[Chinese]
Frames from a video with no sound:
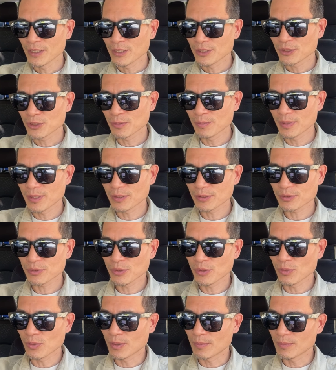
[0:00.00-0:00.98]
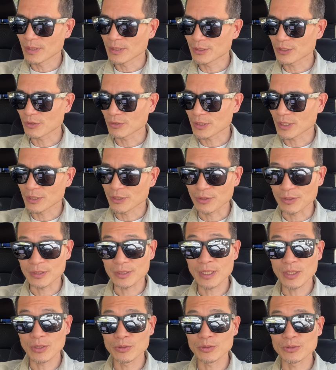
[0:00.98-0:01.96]
就比如说我们手上有个
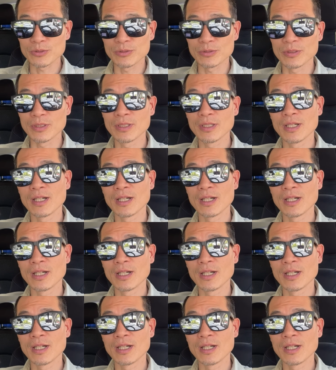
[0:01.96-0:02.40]
道具。